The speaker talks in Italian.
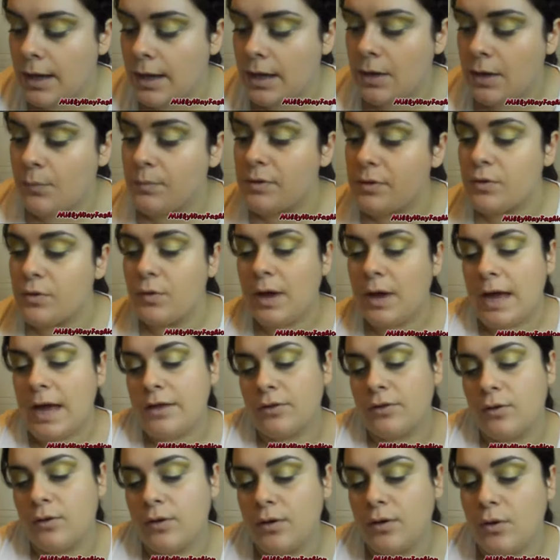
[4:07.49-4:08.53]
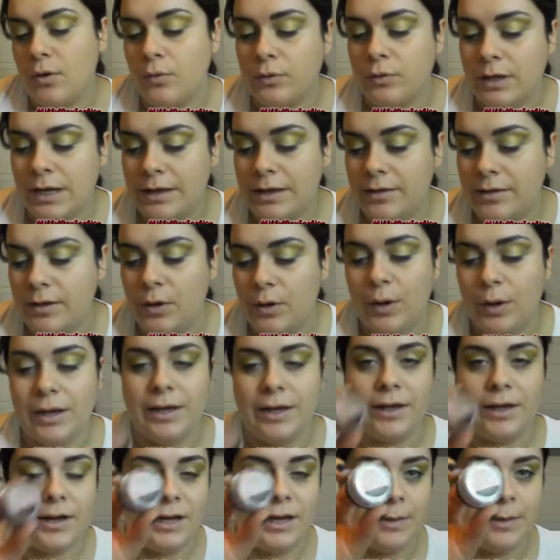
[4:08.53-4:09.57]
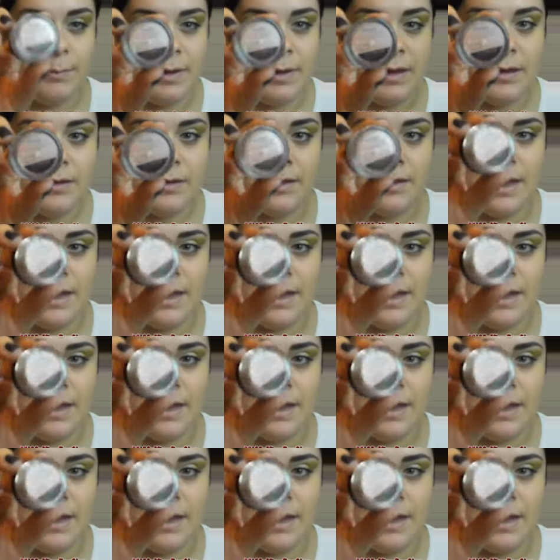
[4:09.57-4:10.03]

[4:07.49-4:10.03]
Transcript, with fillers: in questo caso io utilizzerò il creamy